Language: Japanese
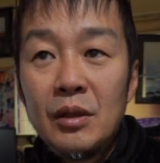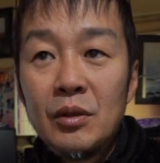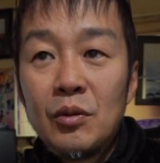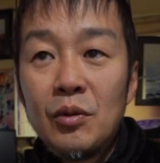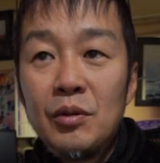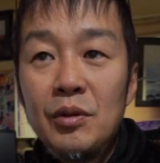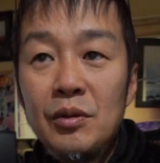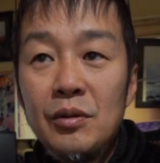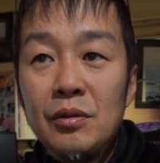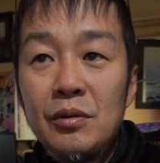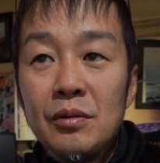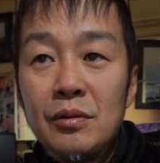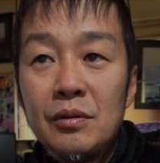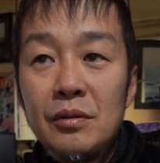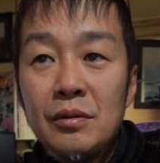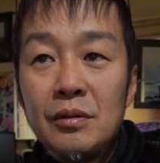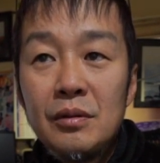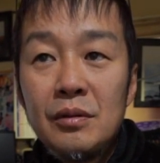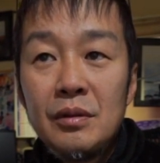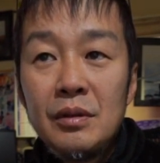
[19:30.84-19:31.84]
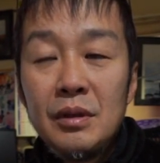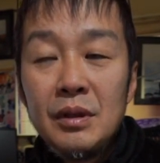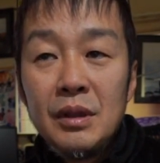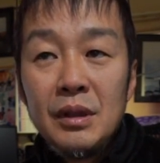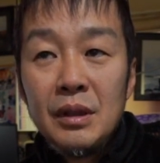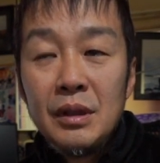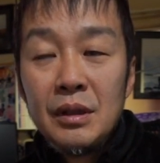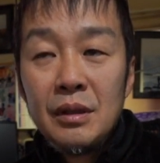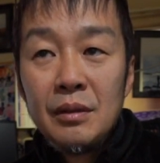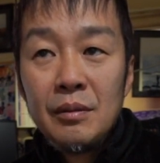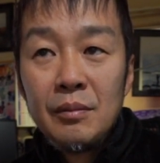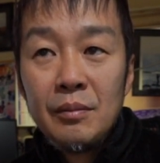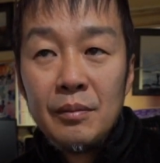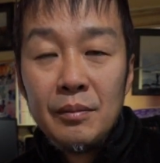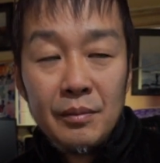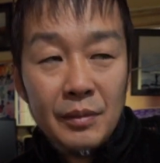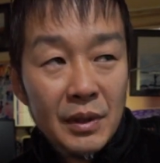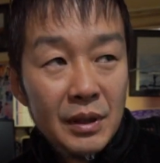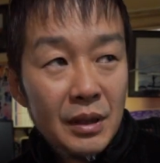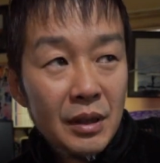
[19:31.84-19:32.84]
という
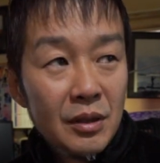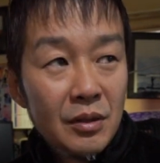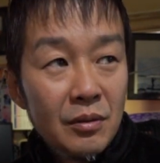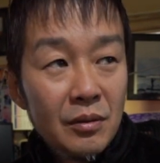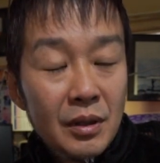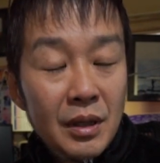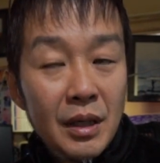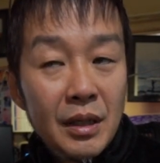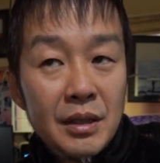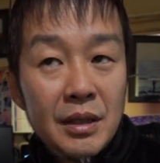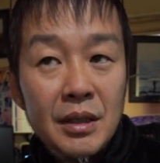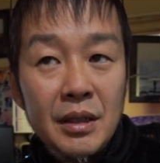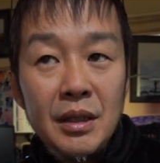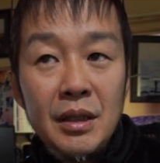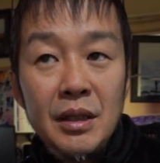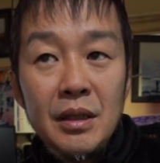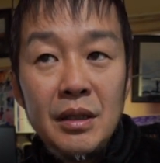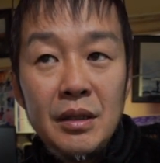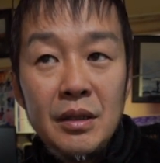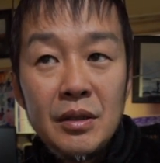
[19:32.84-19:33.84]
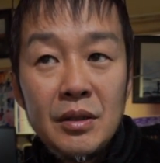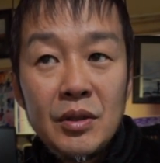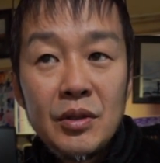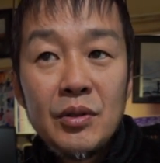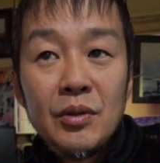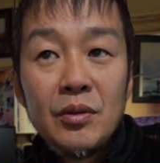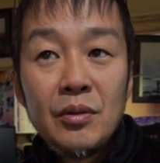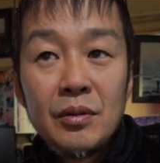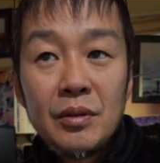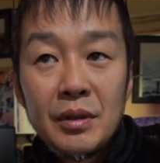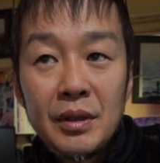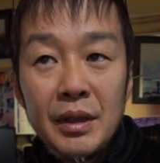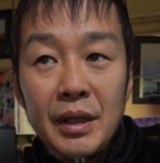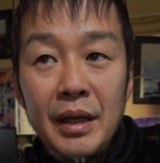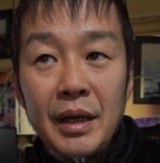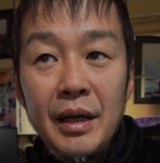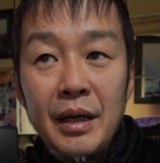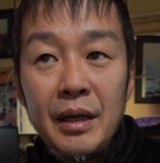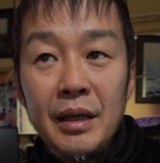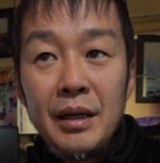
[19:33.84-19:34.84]
またその風に強く
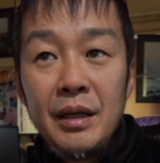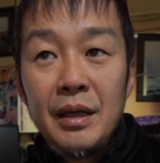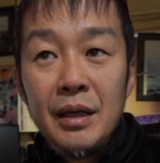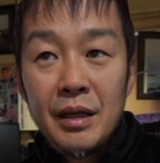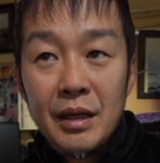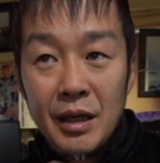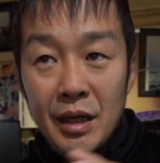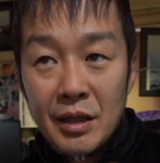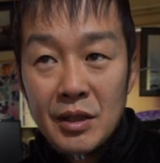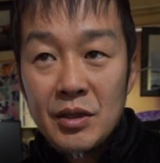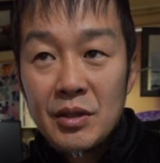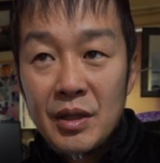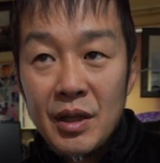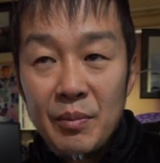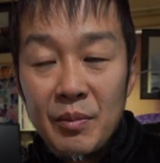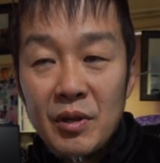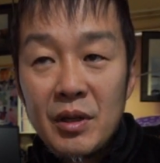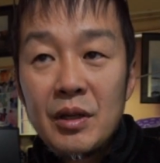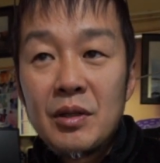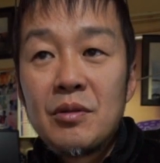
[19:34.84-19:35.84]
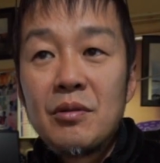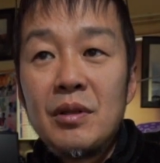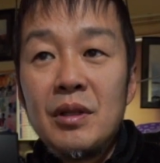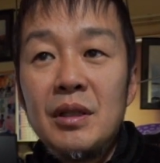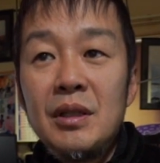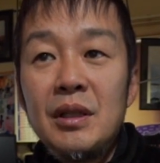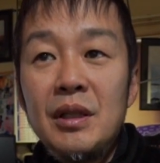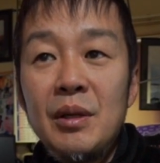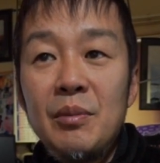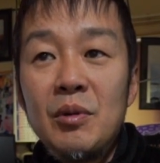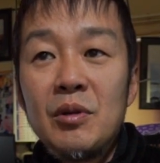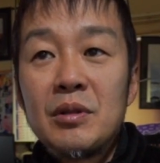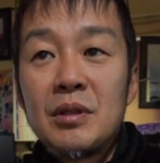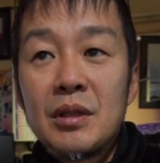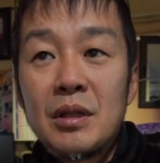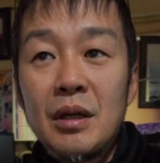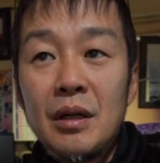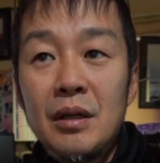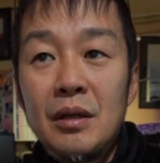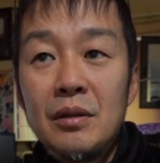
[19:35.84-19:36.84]
てガスでもガソリンでも
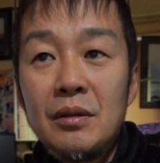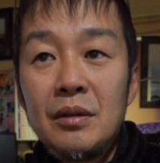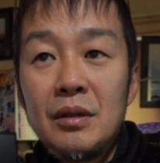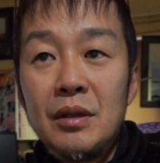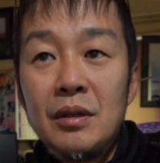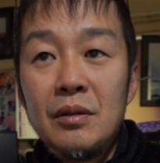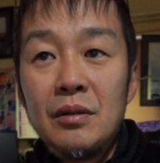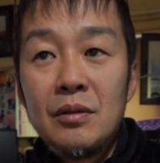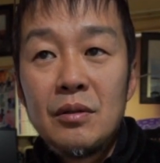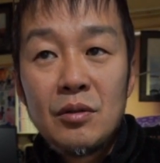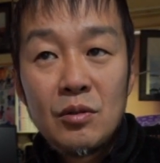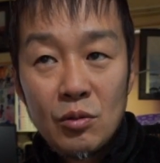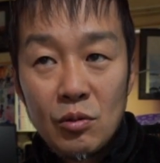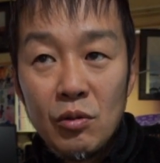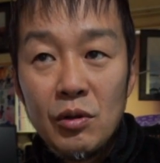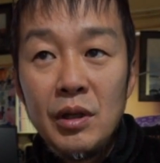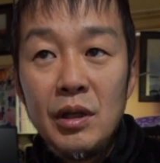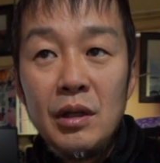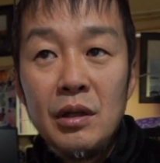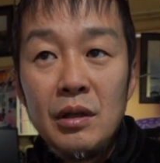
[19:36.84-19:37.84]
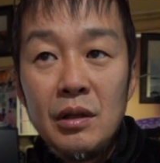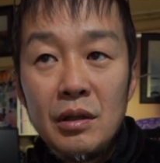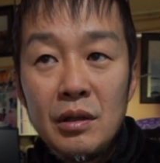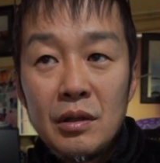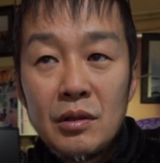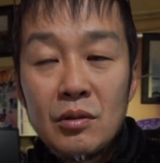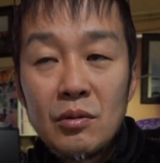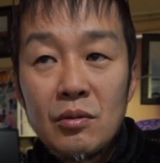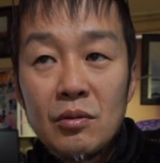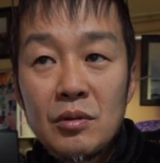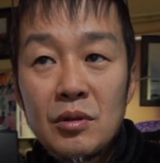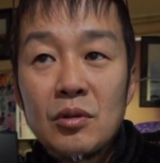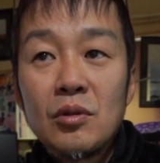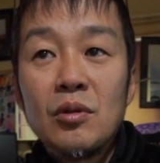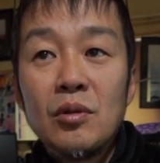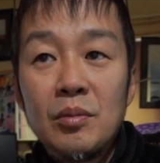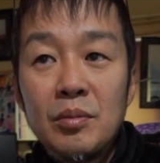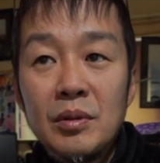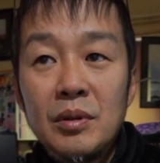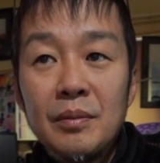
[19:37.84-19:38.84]
使えるっていうすごいその
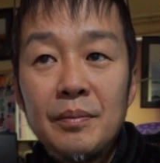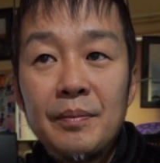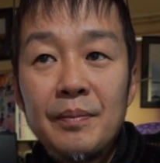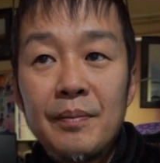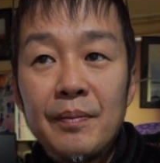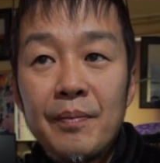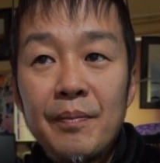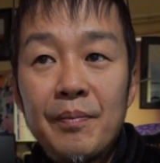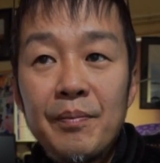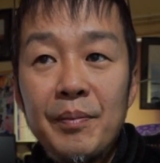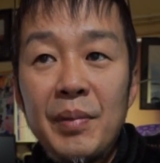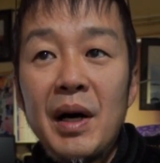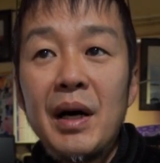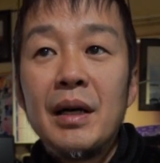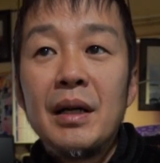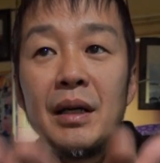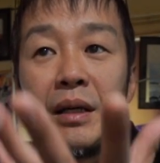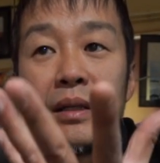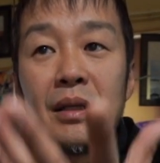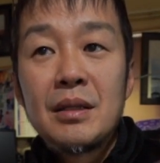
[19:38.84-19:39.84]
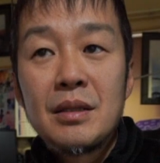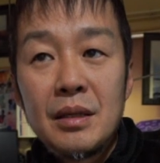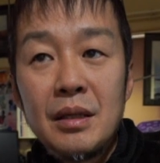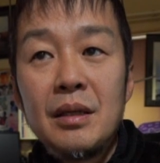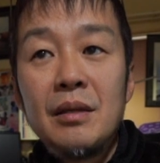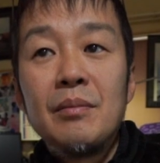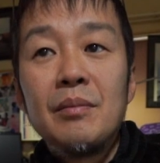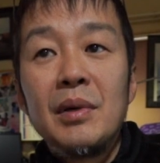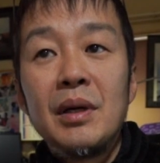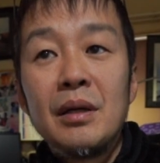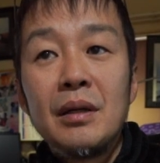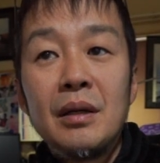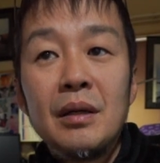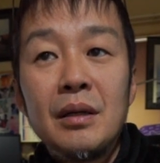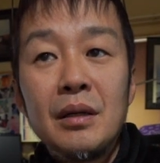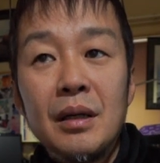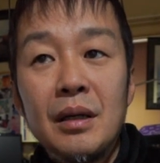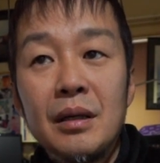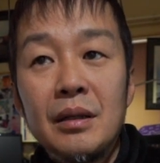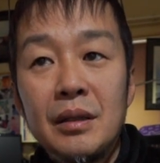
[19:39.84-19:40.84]
ストーブバーナーですね
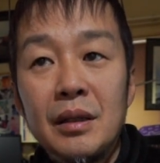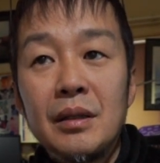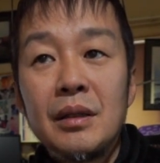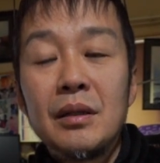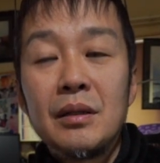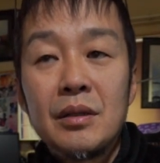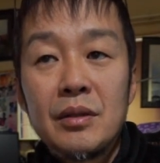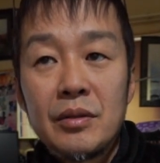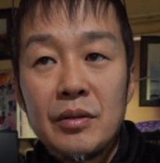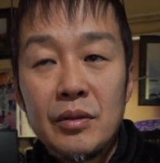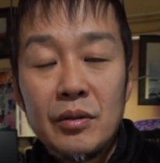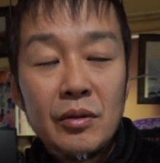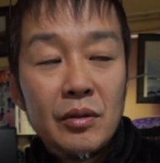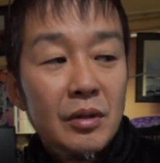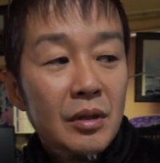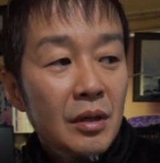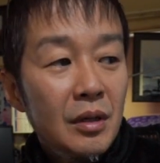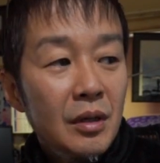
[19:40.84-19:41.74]
バーナーが出たんですけど